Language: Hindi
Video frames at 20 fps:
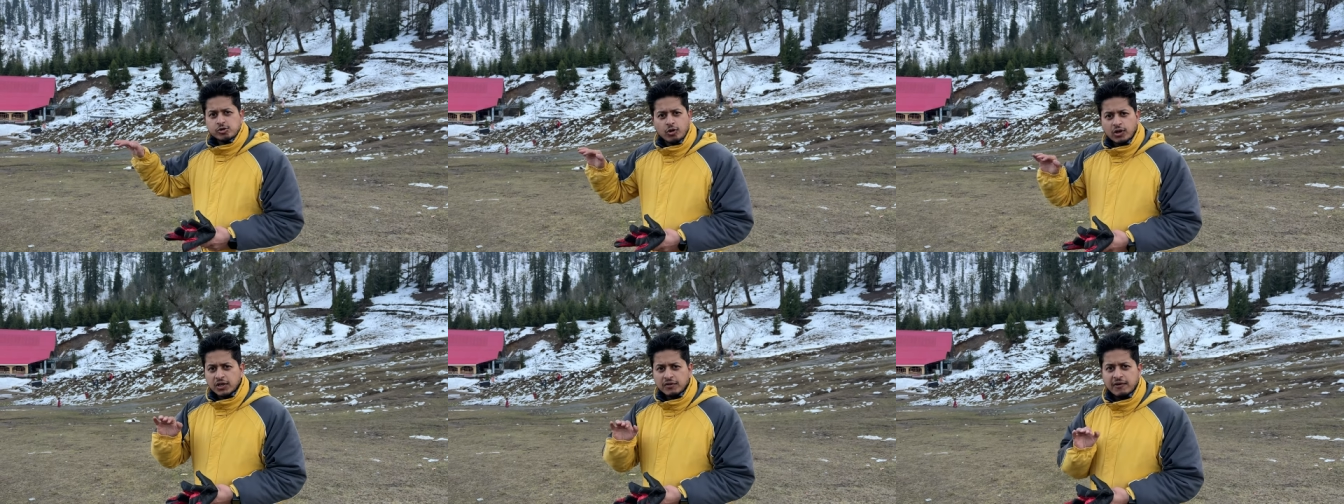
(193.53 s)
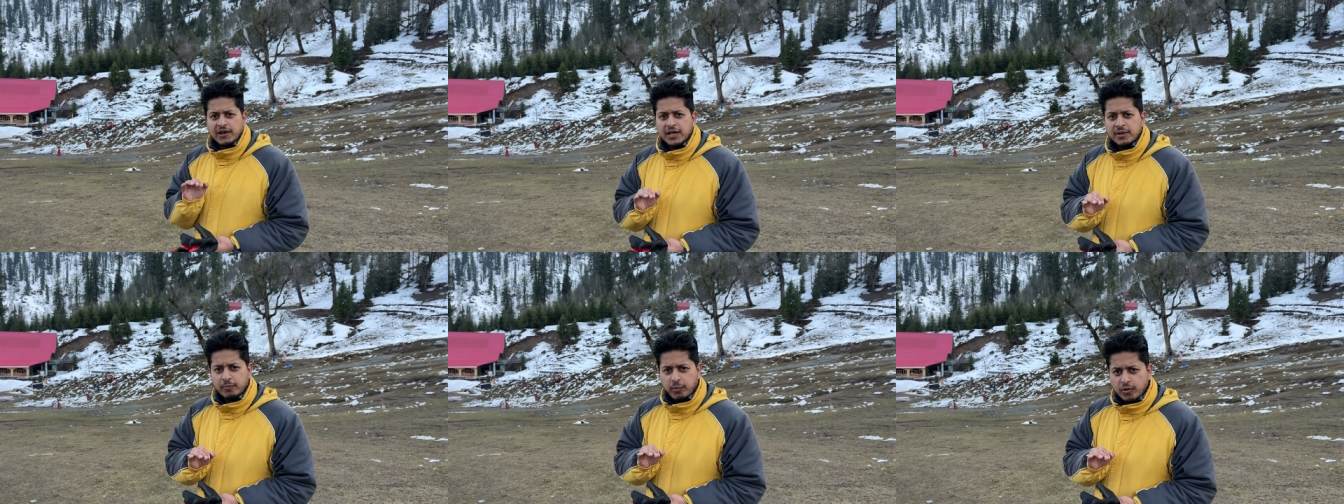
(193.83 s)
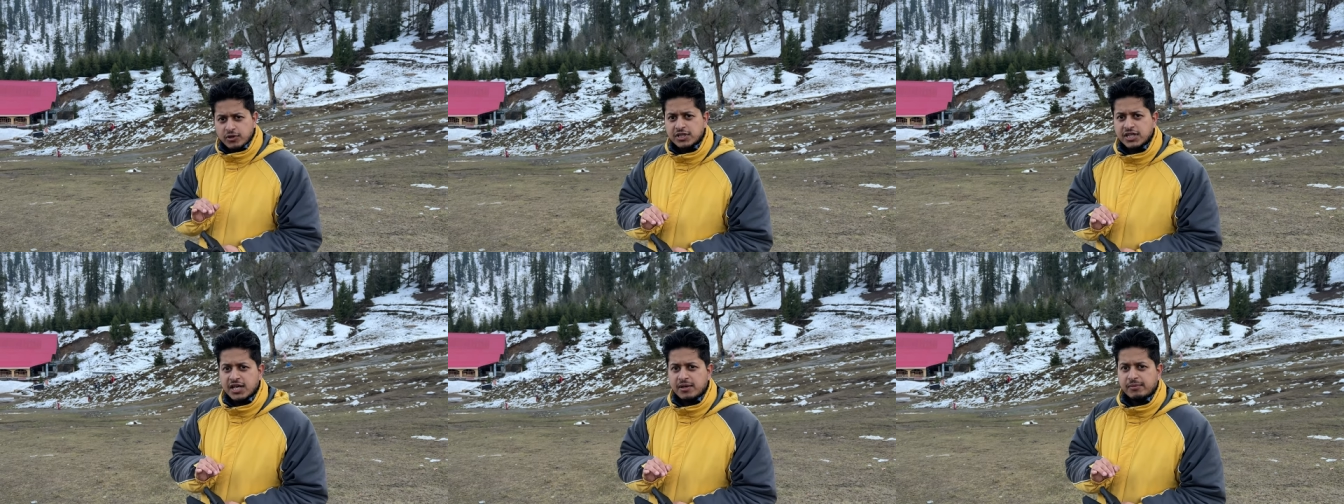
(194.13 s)
सोलंग वैली
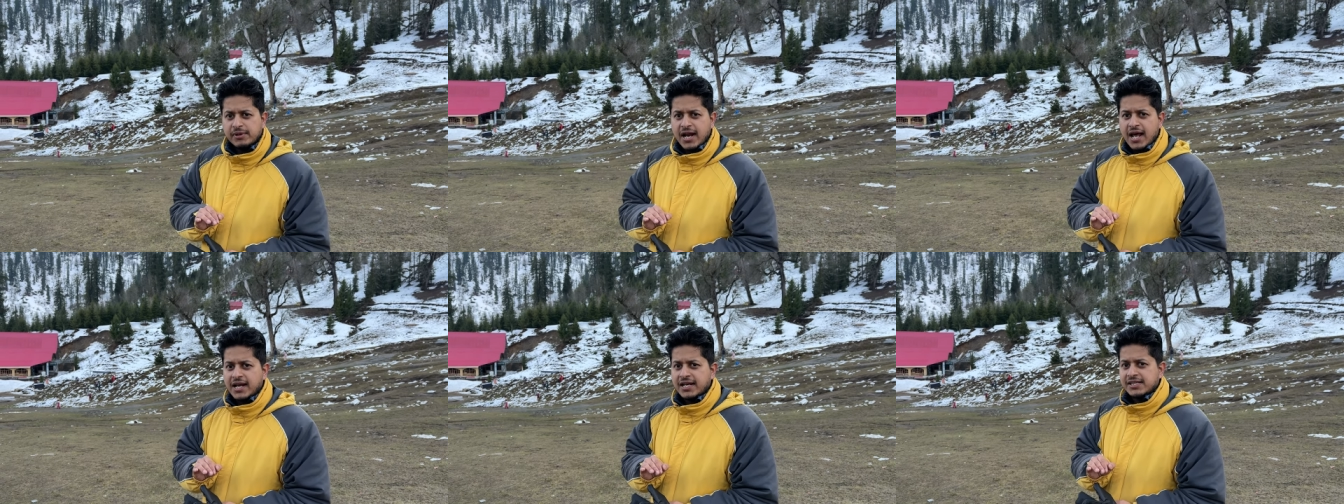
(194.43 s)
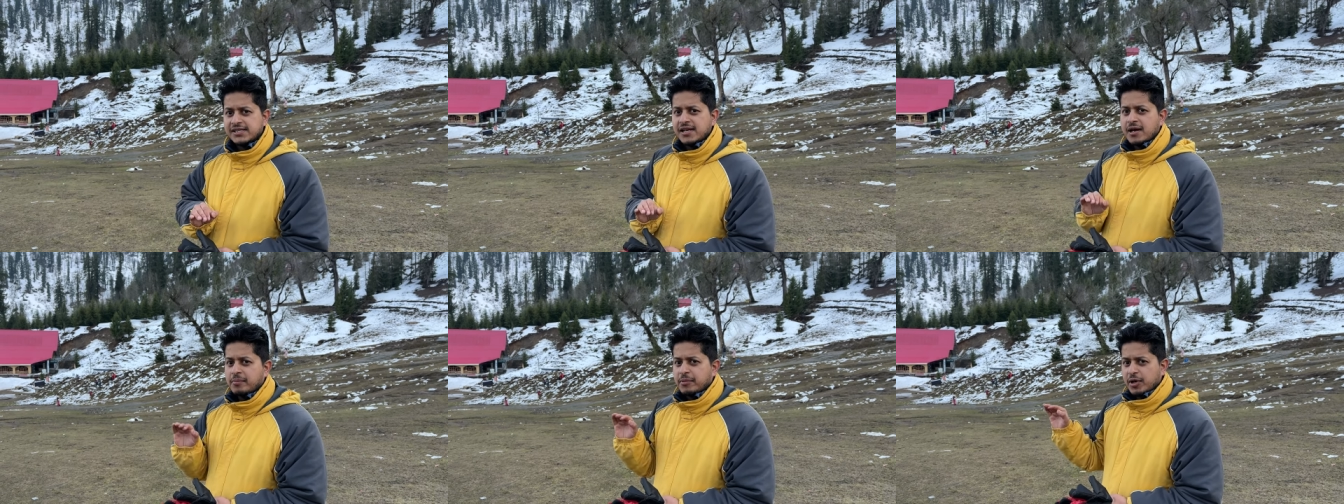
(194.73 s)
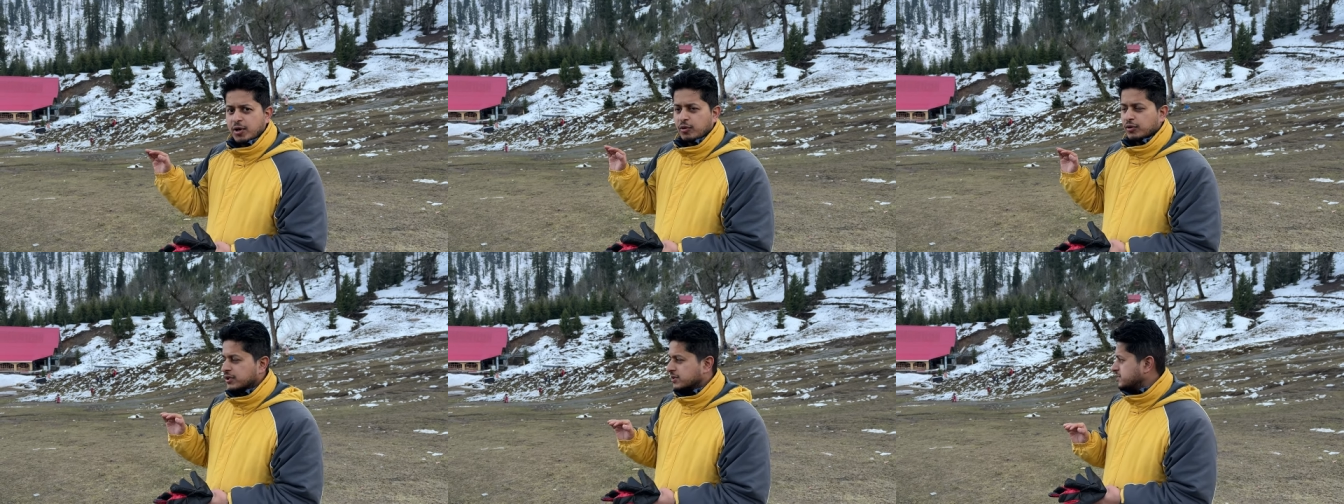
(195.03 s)
पहुँच गए मनाली से अपने
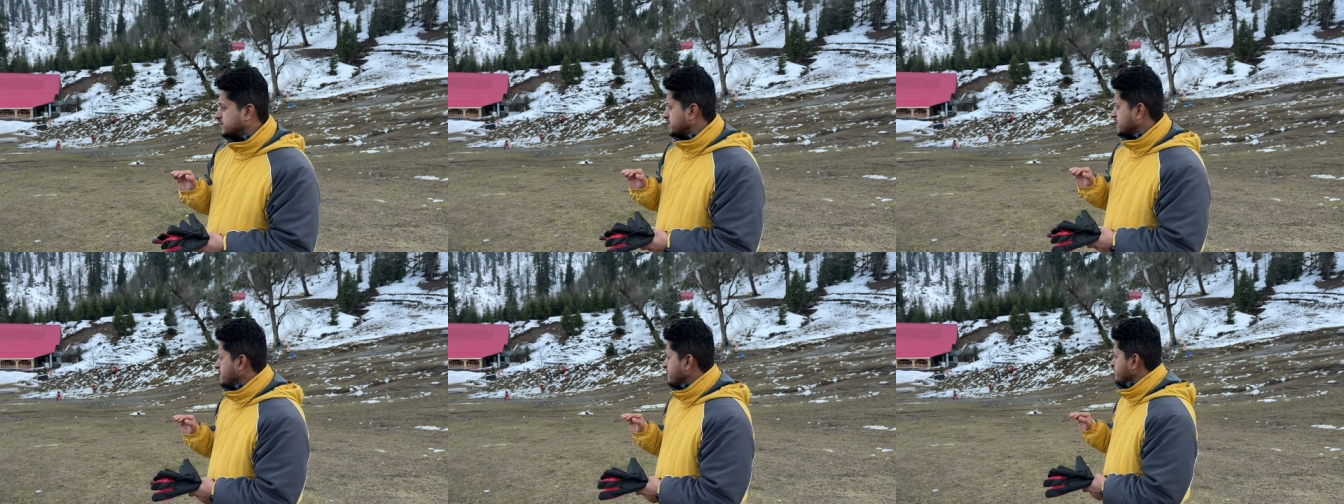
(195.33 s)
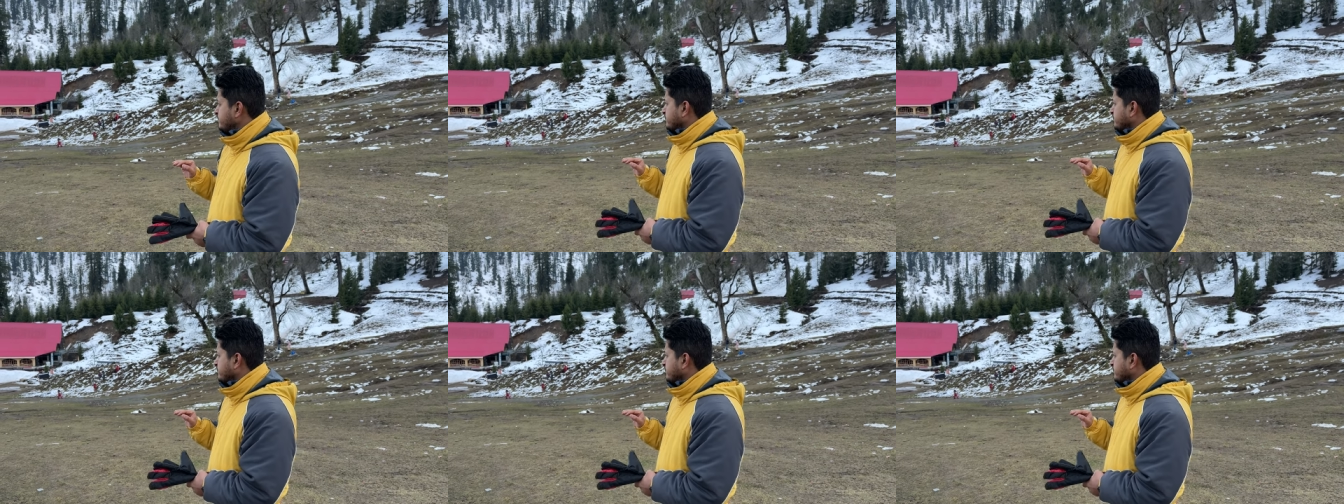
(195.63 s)
होटल से